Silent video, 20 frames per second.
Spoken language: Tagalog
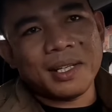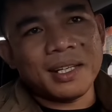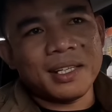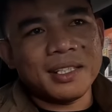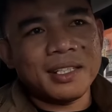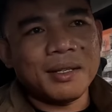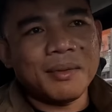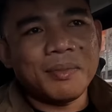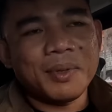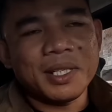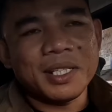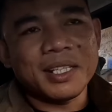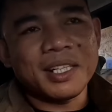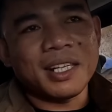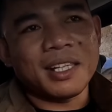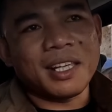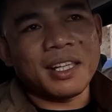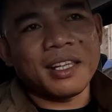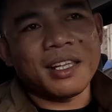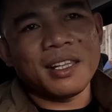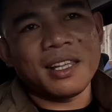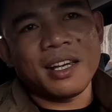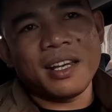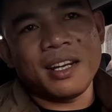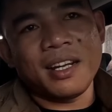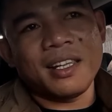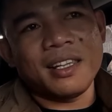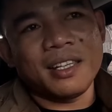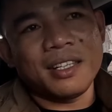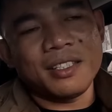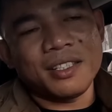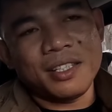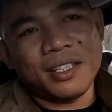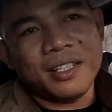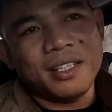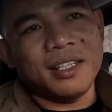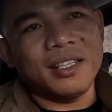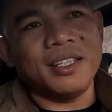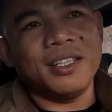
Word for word: At syempre sa tatay-tatay natin si